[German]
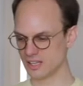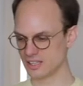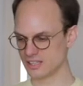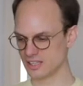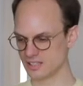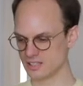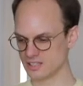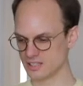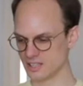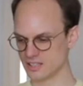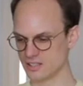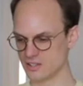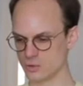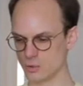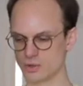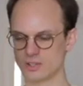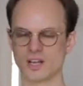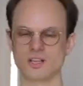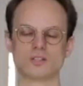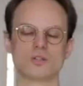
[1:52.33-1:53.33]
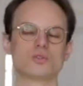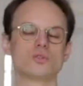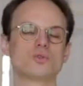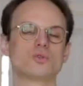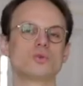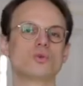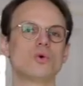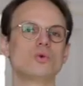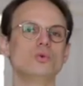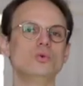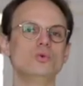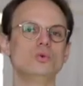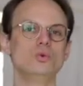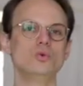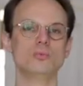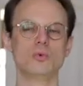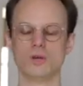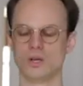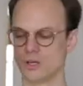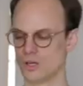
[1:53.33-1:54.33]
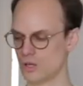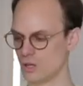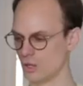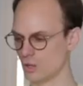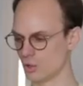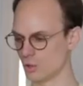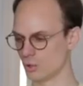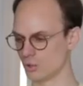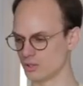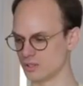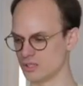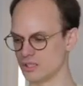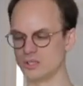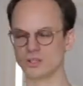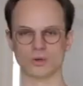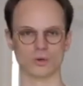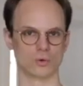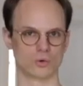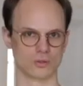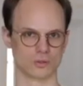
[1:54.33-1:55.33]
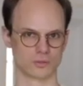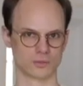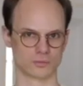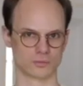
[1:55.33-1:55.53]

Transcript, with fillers: Das ist eine sogenannte synonyme Kodierung.